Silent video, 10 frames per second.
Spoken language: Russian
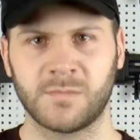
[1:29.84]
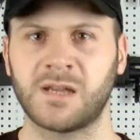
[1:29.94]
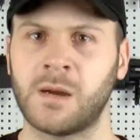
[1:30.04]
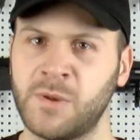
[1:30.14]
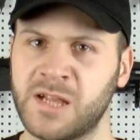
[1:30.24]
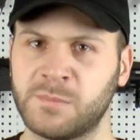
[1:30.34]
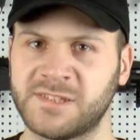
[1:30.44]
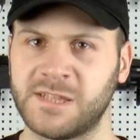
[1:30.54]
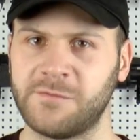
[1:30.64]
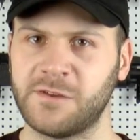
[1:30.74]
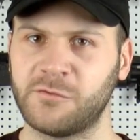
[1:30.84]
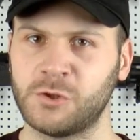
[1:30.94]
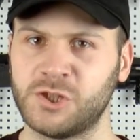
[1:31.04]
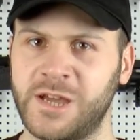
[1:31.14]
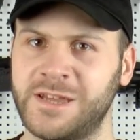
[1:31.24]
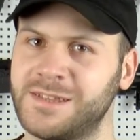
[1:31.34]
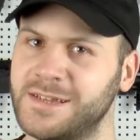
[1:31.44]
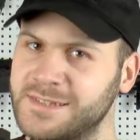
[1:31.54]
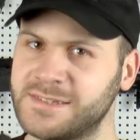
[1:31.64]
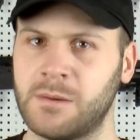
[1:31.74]
Комплект поставки включает
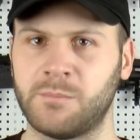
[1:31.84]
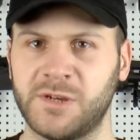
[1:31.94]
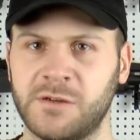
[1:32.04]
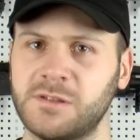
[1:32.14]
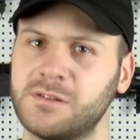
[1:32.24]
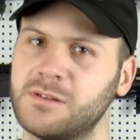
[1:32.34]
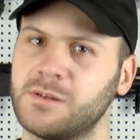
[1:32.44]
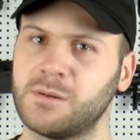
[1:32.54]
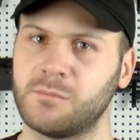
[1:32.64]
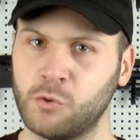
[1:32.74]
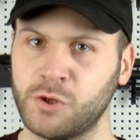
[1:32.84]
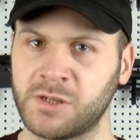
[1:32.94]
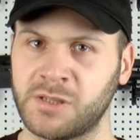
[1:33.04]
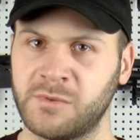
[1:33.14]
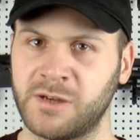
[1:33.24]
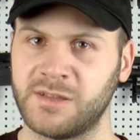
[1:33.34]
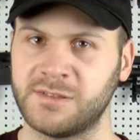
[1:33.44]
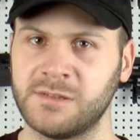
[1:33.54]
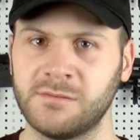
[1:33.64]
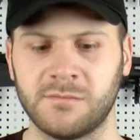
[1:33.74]
сам привод, бункерный
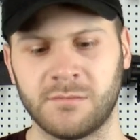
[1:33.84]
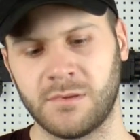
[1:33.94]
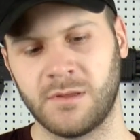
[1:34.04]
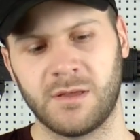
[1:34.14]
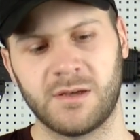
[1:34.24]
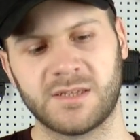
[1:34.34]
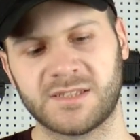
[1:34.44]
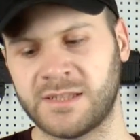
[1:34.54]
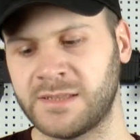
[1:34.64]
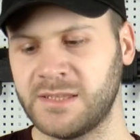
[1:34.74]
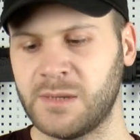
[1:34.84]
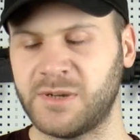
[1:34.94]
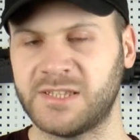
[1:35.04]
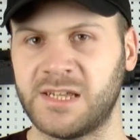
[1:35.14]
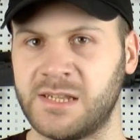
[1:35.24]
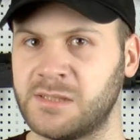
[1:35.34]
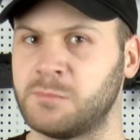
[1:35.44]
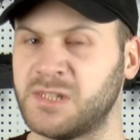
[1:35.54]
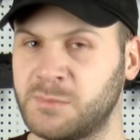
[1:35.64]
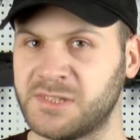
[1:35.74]
магазин, складные прицельные
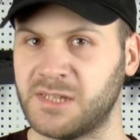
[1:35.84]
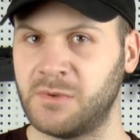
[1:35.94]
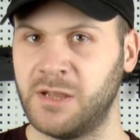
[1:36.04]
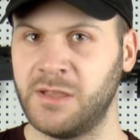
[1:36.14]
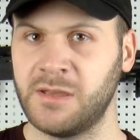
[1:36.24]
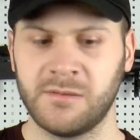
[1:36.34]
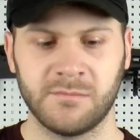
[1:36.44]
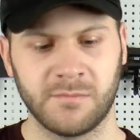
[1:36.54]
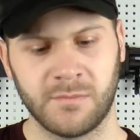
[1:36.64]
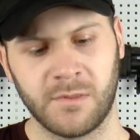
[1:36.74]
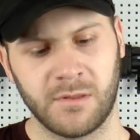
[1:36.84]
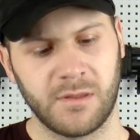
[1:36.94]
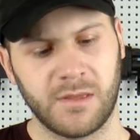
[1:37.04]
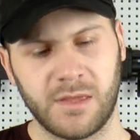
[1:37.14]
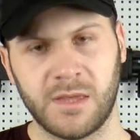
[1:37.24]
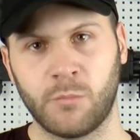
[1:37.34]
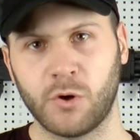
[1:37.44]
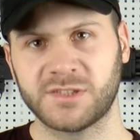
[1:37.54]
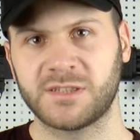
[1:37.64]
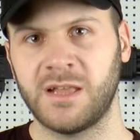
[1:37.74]
приспособления и
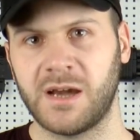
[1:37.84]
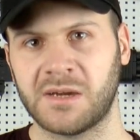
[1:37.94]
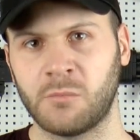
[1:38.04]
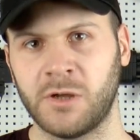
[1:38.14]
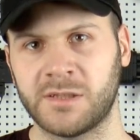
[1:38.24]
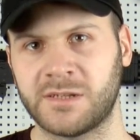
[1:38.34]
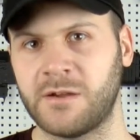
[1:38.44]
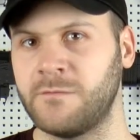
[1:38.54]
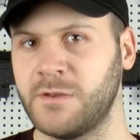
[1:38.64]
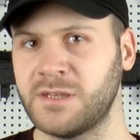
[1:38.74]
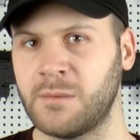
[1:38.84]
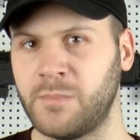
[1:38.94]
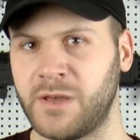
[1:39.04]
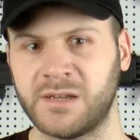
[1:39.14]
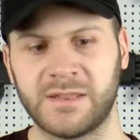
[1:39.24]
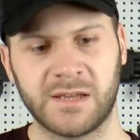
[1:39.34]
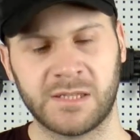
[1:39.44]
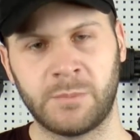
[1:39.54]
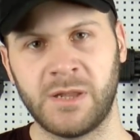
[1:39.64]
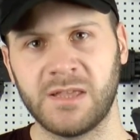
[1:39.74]
бокс для аккумулятора в виде ампега для
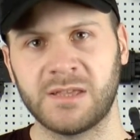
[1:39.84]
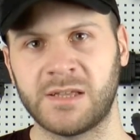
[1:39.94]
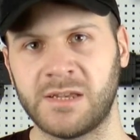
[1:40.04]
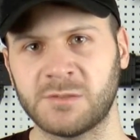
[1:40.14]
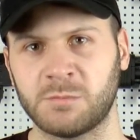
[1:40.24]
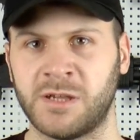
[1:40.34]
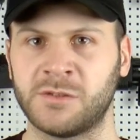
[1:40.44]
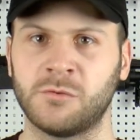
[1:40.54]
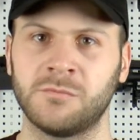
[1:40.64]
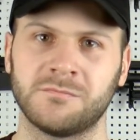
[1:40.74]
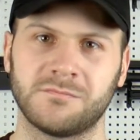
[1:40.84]
крепления на рис-планку.